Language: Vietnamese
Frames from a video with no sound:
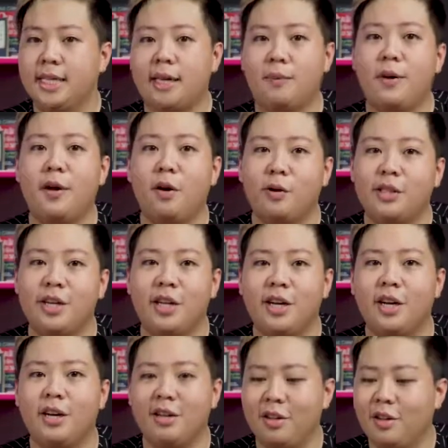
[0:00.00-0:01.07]
chả biết nói gì
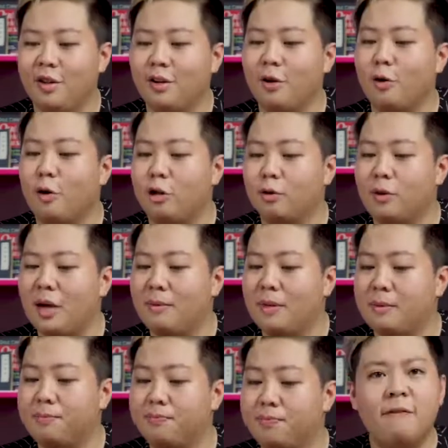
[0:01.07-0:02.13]
nữa nó ngon quá mà